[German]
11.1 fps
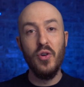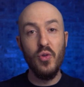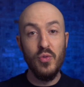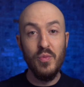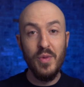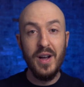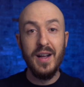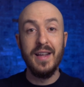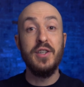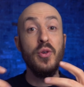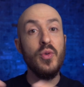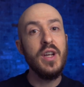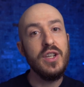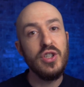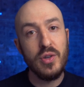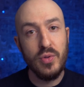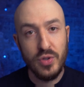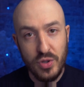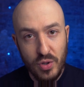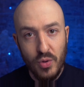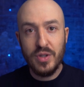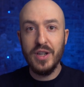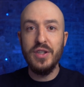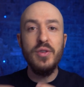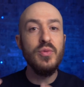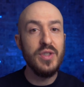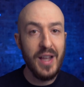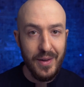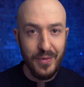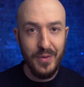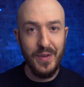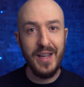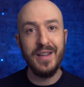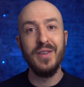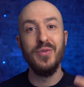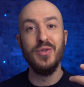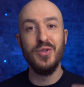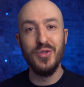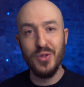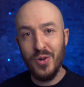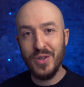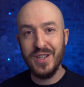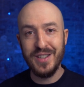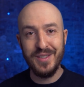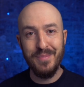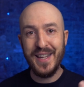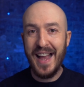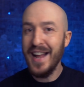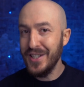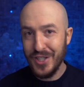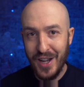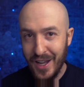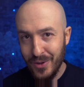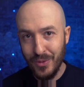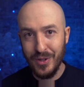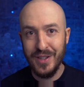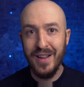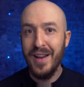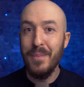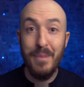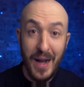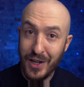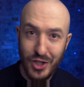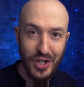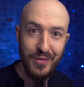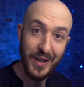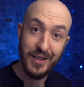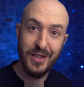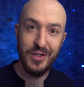um theoretische Konstrukte, die uns helfen werden, dafür zu sorgen, dass mechanische Handlungen magische Effekte